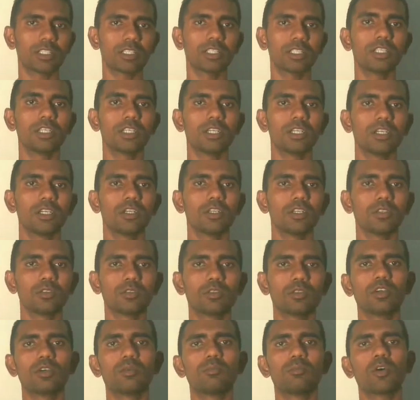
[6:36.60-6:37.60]
তো বডি
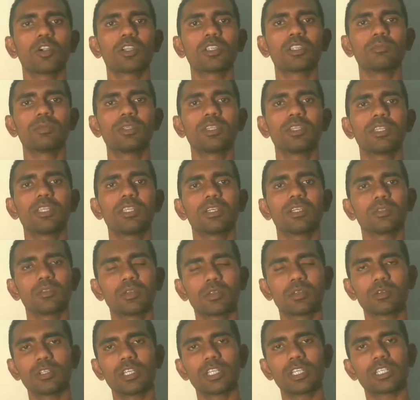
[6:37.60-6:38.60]
বিল্ডিং ধরুন এটা
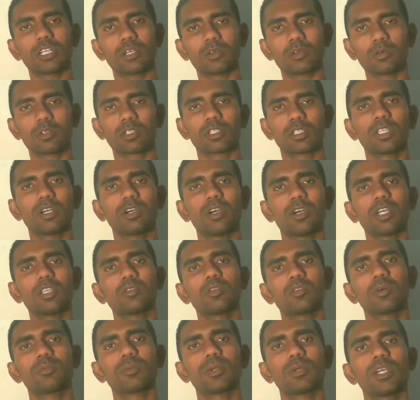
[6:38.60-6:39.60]
করতে হয় তবে
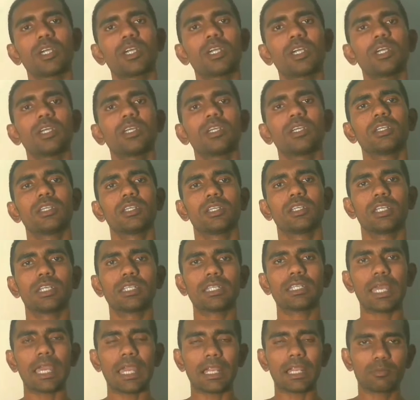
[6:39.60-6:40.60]
এটা একবারে
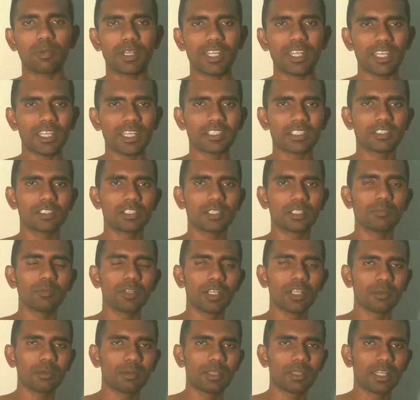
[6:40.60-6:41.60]
এক্সট্রিম লেভেলে
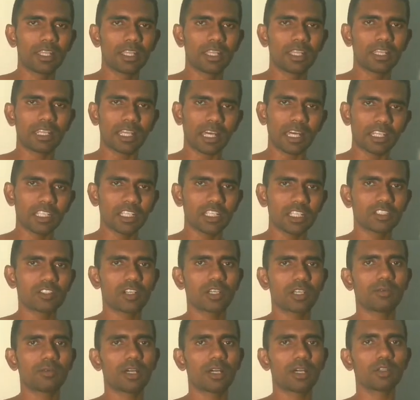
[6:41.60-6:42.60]
না নিয়ে যাওয়া ভালো তো
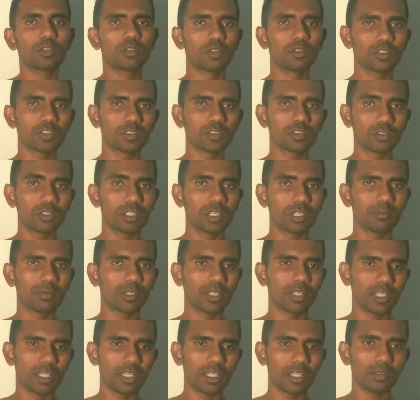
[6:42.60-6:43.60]
সোডিয়ামের এই
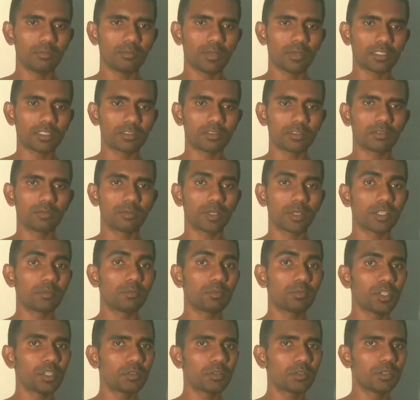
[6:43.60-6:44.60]
মাসল মানে পিকুইক
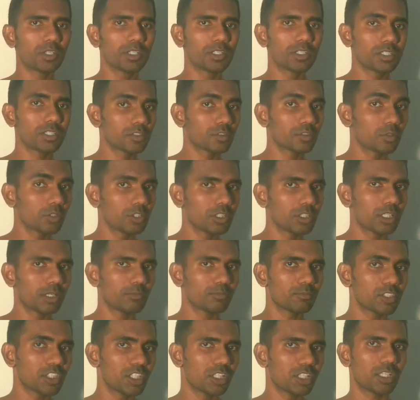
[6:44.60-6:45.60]
যে সোডিয়াম ছেড়ে দাও
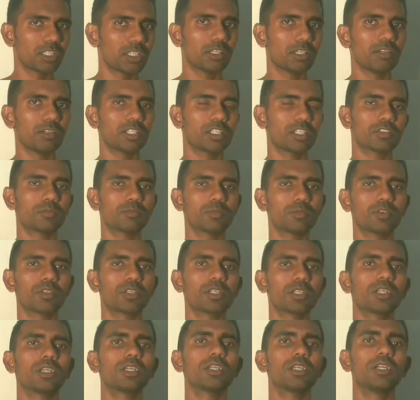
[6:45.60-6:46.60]
এটা সম্পর্কে
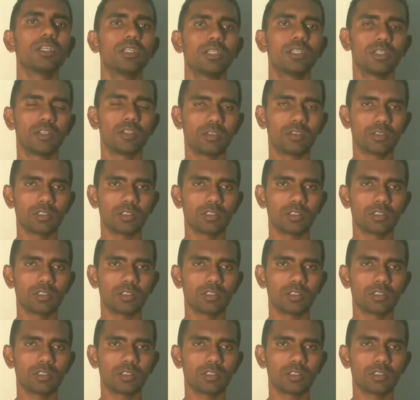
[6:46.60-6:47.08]
হয়তোবা